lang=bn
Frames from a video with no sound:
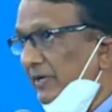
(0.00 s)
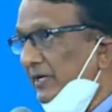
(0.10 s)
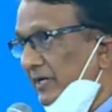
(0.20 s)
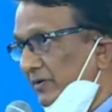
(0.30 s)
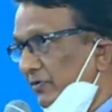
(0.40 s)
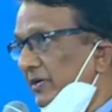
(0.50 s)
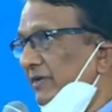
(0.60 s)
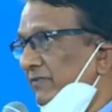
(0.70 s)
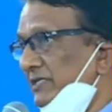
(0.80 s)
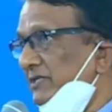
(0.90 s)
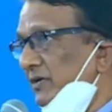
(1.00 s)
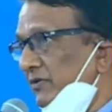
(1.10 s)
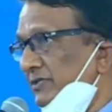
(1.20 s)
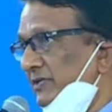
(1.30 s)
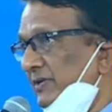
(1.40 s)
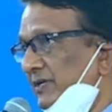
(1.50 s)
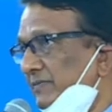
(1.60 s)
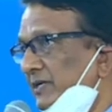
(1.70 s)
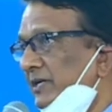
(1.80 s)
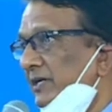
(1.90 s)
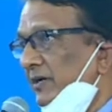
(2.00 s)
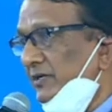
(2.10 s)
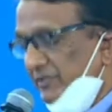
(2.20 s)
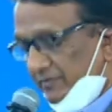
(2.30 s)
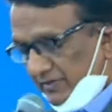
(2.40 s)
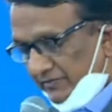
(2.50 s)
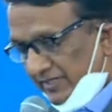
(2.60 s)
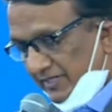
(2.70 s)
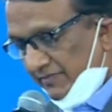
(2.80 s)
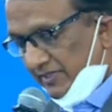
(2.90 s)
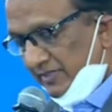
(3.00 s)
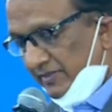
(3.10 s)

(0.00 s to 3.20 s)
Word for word: মেনটেন করেই অ্যাডভাইস করা হয়েছে ম্যাডাম আর সেভাবেই আমরা